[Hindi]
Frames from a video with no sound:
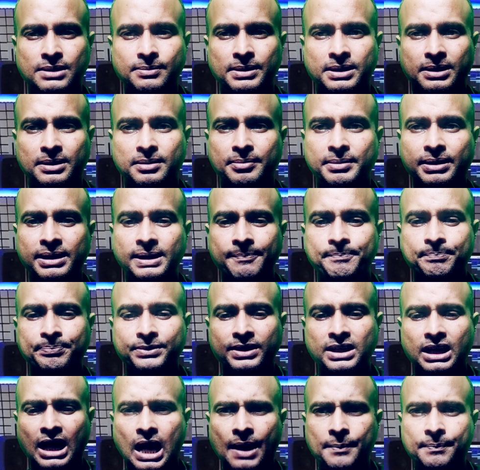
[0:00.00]
के बारे में
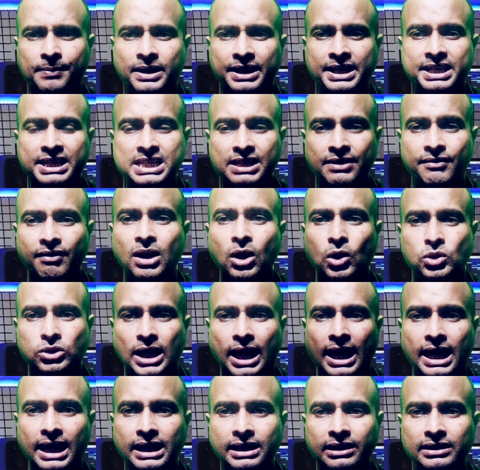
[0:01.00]
आपका डिसेबल
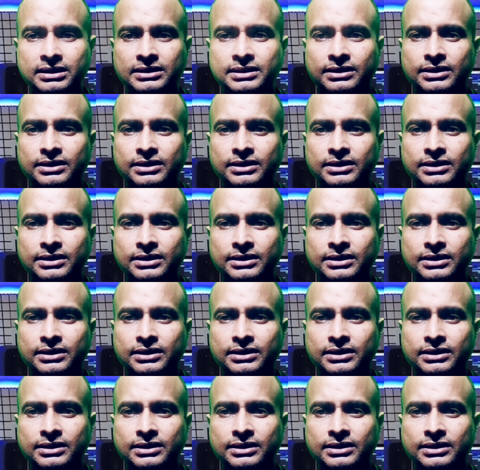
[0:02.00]
होता है